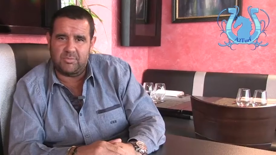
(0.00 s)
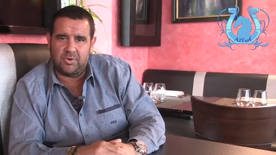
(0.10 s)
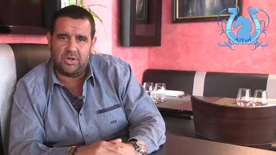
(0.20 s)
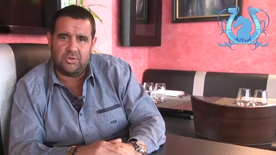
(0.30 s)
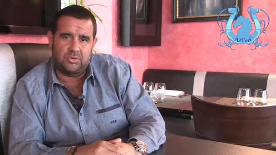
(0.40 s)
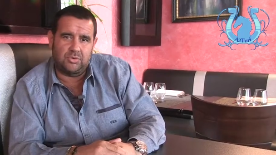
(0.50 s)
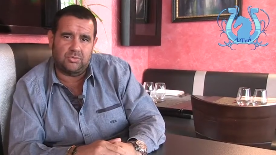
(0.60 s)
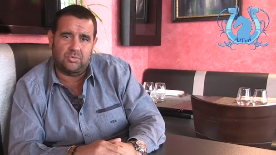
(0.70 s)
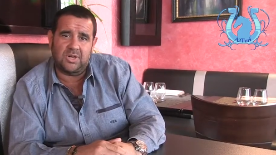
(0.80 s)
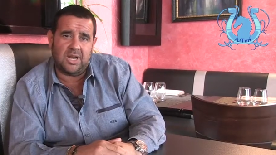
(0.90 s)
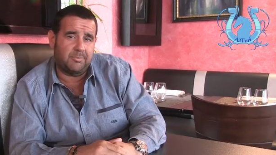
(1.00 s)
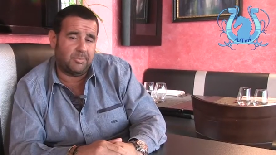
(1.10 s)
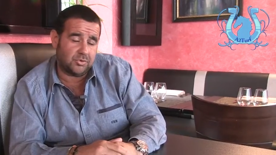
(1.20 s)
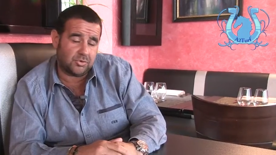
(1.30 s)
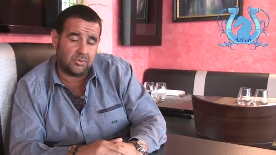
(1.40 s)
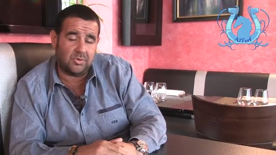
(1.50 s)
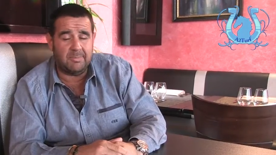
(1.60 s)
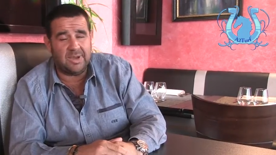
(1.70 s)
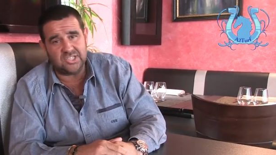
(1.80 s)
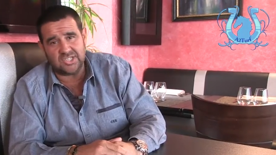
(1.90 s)
mois de toute la pension, la
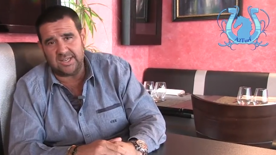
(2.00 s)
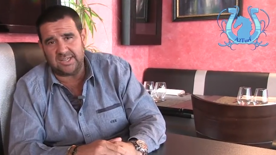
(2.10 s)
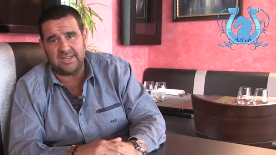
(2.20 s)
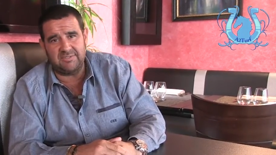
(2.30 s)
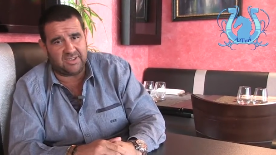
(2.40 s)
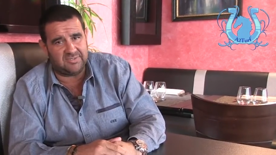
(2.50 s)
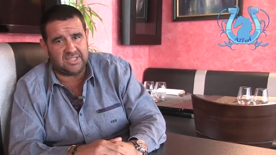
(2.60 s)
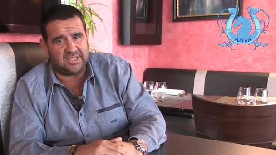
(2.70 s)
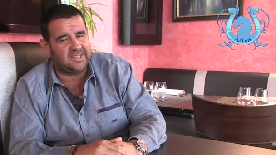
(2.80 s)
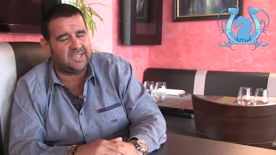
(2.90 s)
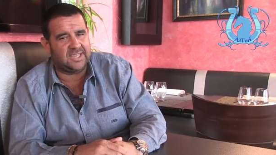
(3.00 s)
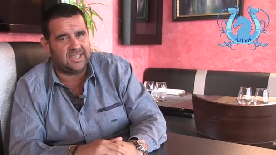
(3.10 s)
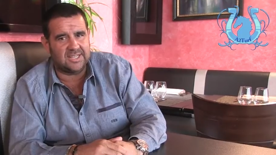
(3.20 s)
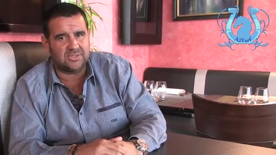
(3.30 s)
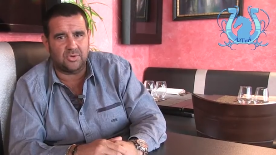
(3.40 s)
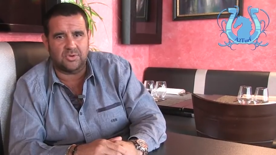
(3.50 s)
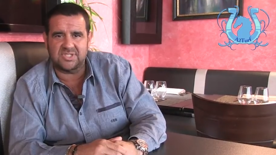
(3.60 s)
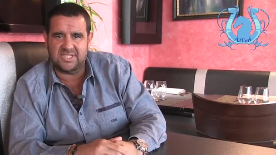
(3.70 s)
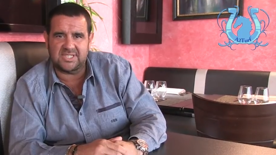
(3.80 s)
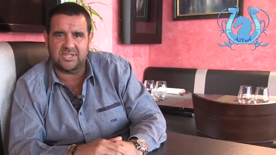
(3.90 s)
maréchalerie, les frais vétérinaires et
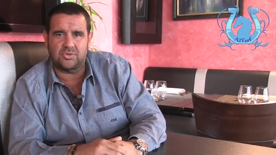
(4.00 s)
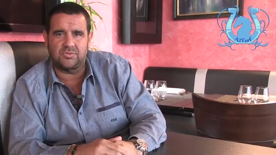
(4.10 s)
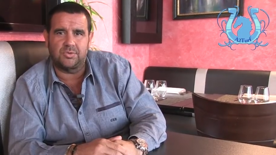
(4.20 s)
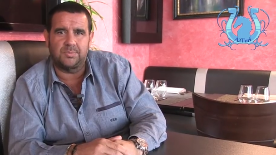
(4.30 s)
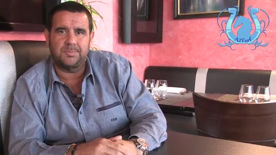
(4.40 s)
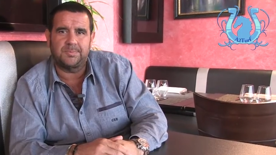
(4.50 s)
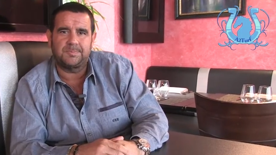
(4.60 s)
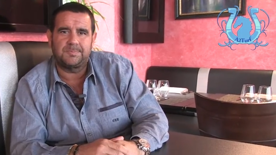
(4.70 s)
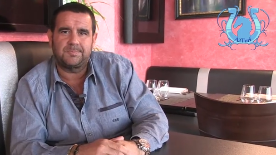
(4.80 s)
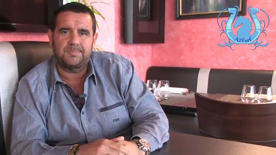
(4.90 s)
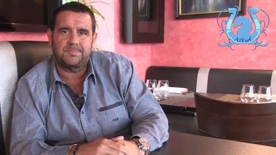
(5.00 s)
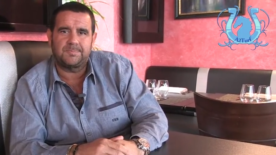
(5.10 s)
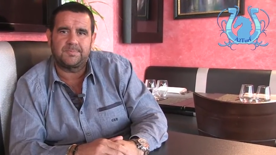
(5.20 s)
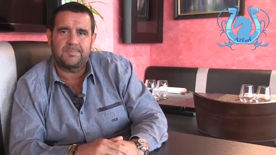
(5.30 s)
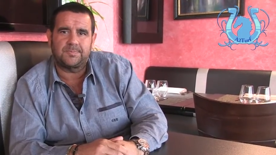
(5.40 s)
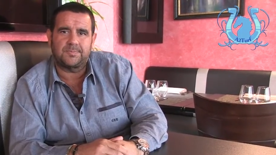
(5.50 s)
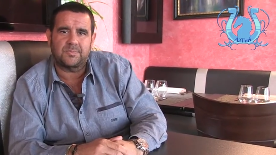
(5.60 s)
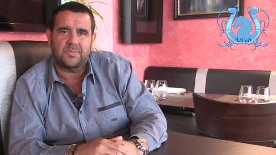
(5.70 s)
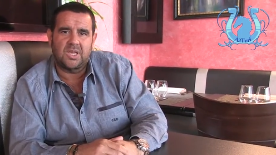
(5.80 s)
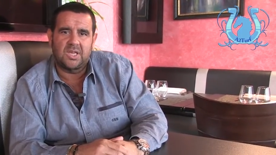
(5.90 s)
l'assurance des 5 chevaux. Quels sont ces 5 chevaux
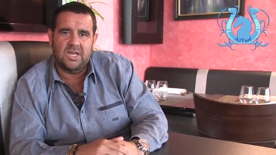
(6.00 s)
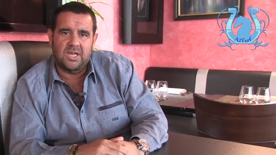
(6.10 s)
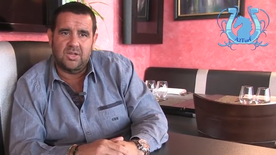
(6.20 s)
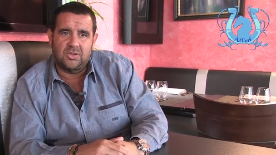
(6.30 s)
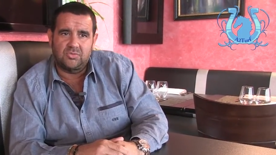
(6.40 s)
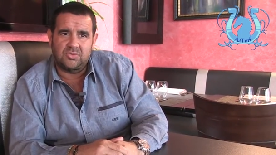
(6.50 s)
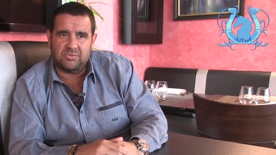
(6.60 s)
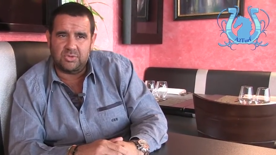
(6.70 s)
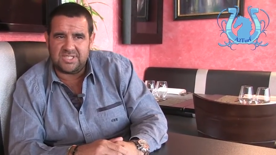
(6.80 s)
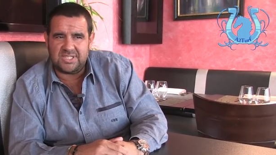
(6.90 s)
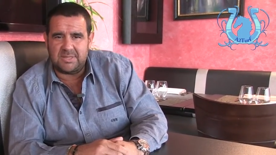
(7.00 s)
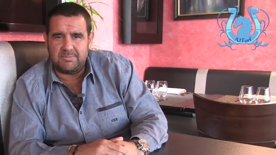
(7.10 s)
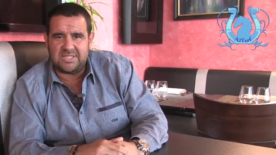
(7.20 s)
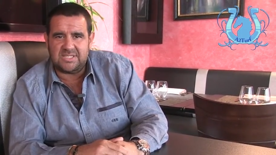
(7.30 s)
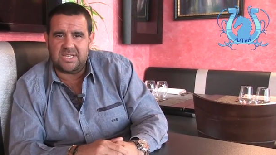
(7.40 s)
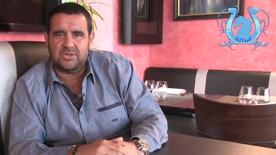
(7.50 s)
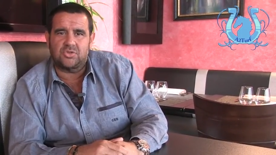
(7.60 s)
nous avons décidé de mettre 5